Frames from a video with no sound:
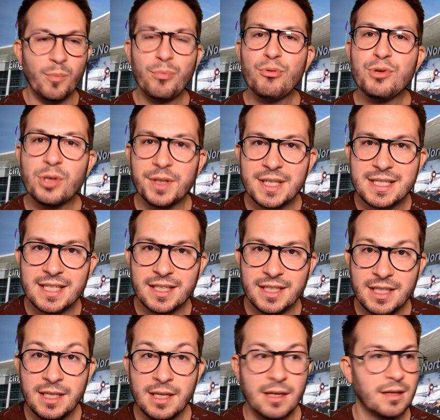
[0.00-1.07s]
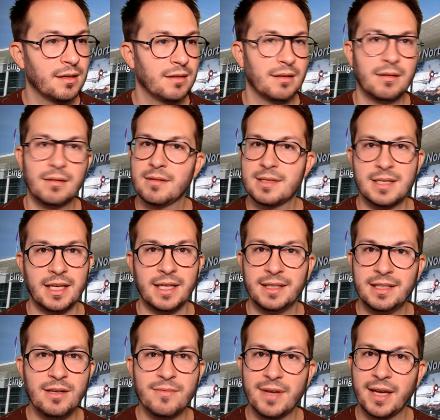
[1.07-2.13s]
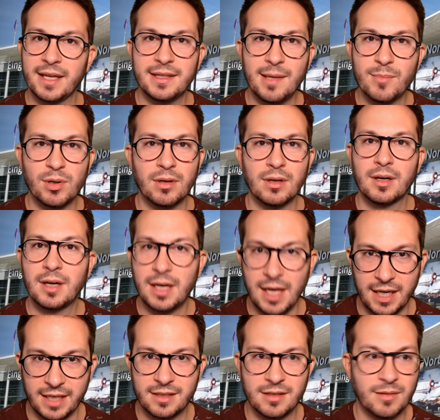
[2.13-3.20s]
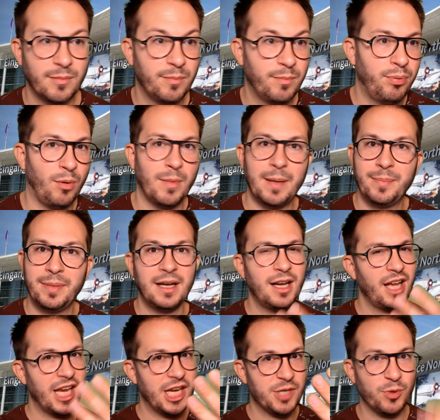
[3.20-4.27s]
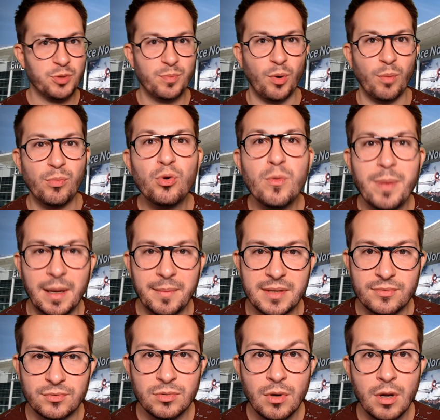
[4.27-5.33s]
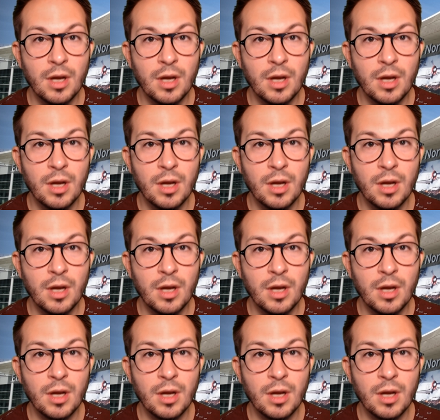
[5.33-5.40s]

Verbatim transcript: plusieurs décennies, ça a été une véritable claque pour ma part, et je pense pour beaucoup parmi vous,